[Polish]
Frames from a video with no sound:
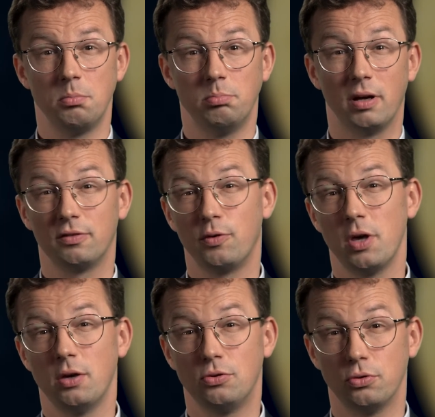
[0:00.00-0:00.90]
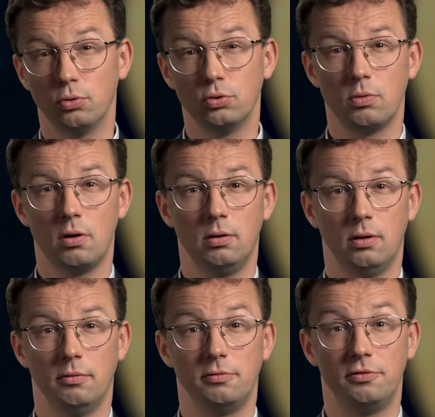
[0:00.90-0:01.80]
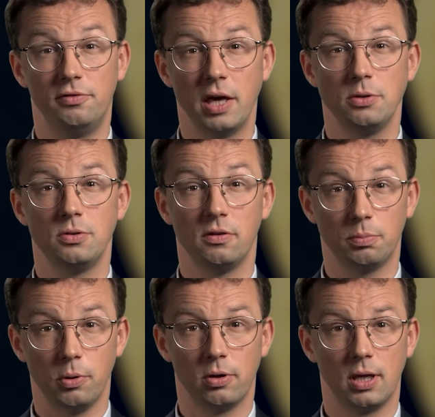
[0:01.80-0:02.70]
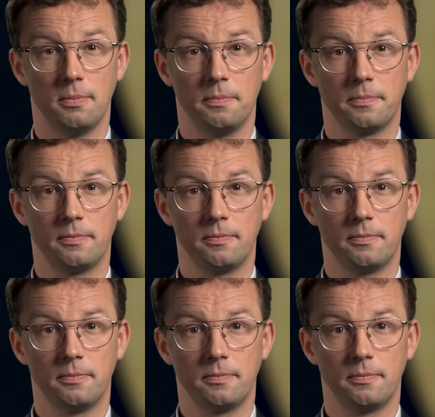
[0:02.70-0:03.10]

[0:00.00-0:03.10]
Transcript: ma swoje źródło w więzi z Bogiem